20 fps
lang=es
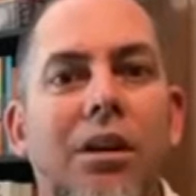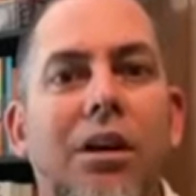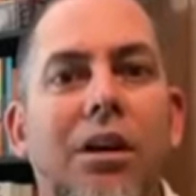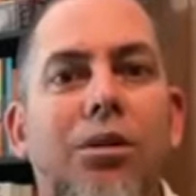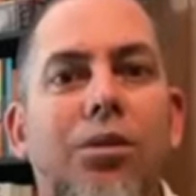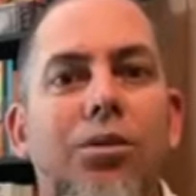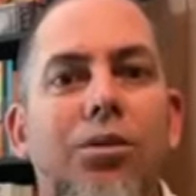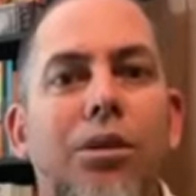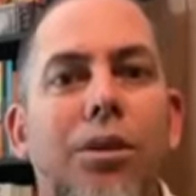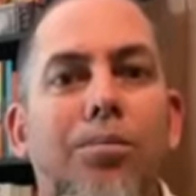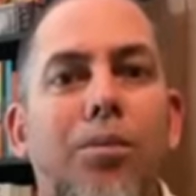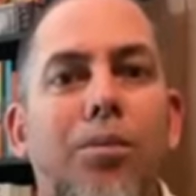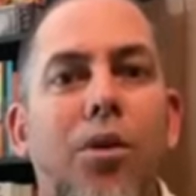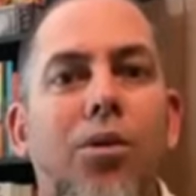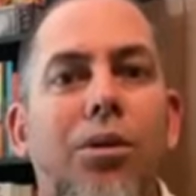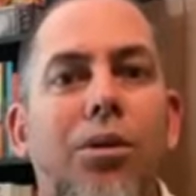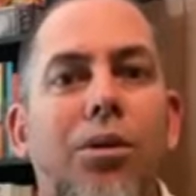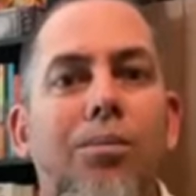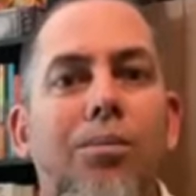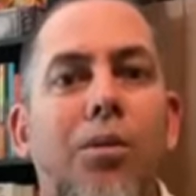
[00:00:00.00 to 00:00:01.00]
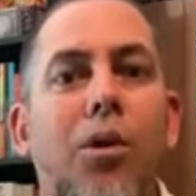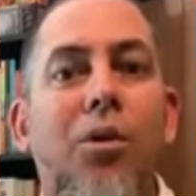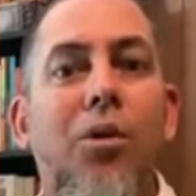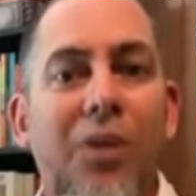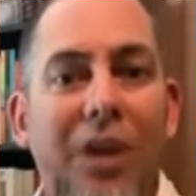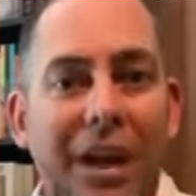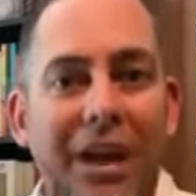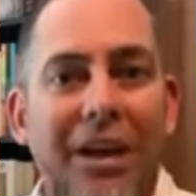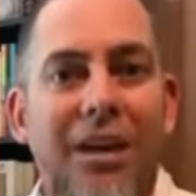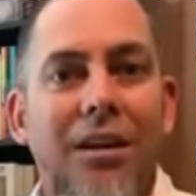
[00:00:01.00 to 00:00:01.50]
entonces
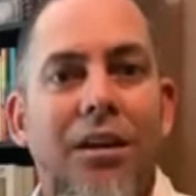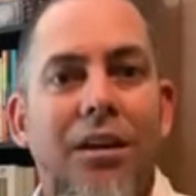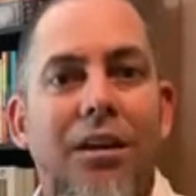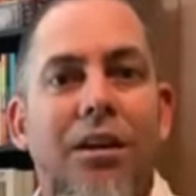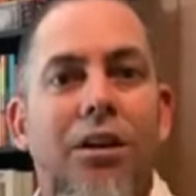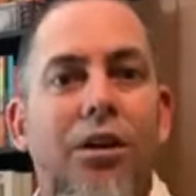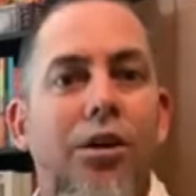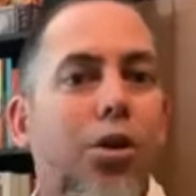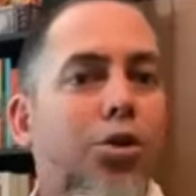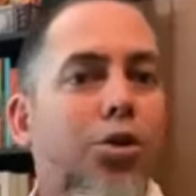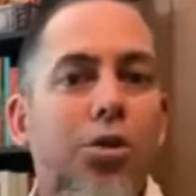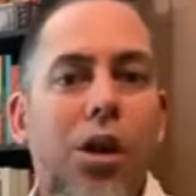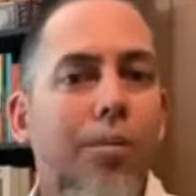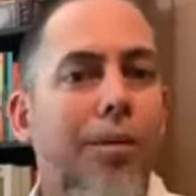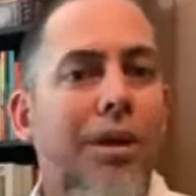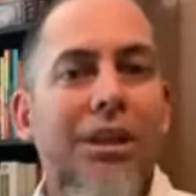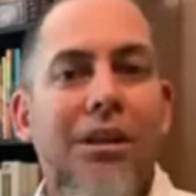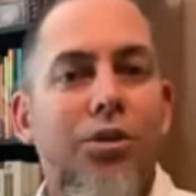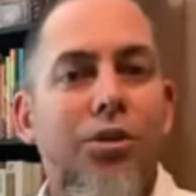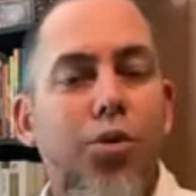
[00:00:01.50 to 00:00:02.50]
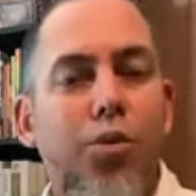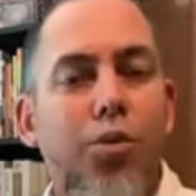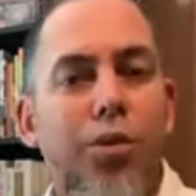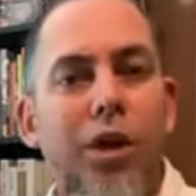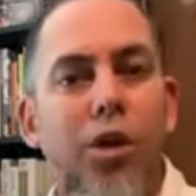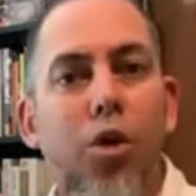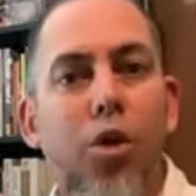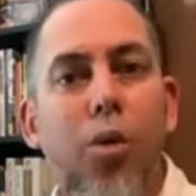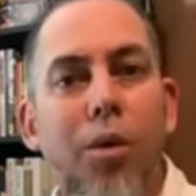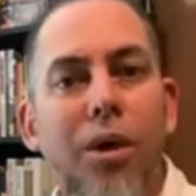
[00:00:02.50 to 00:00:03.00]
podré no solamente
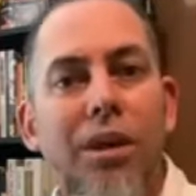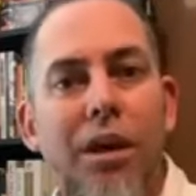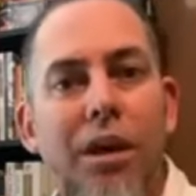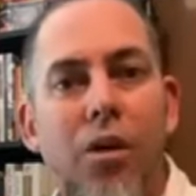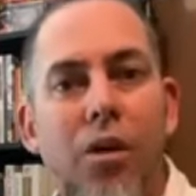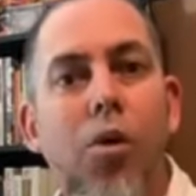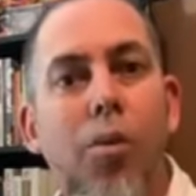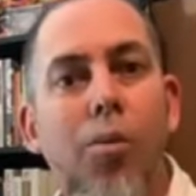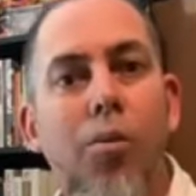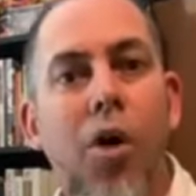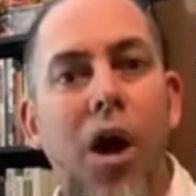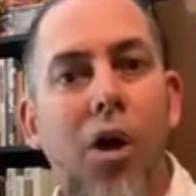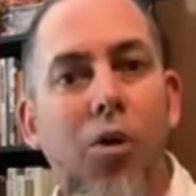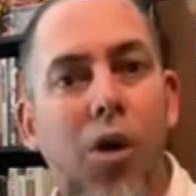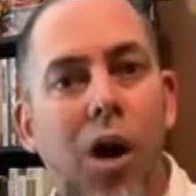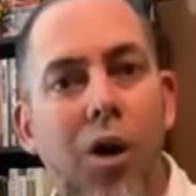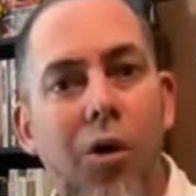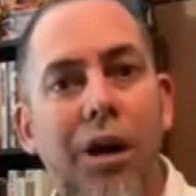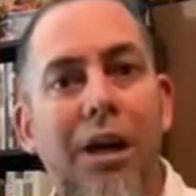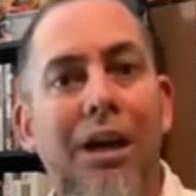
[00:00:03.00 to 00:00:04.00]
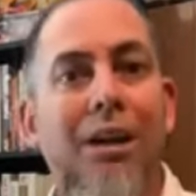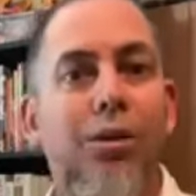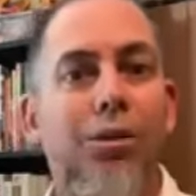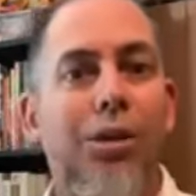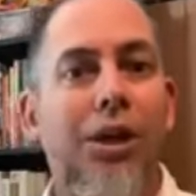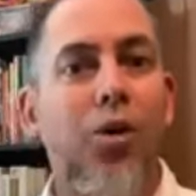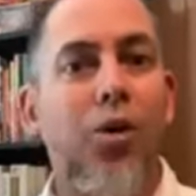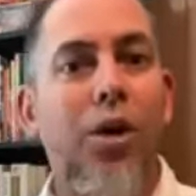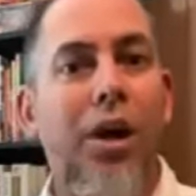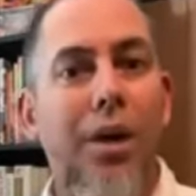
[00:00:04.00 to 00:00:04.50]
subir los videos como hago ahora, que los
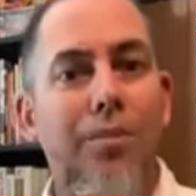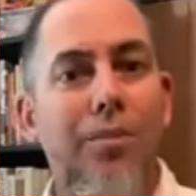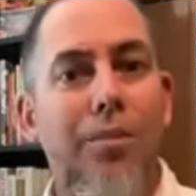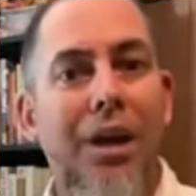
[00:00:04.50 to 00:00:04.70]
tengo que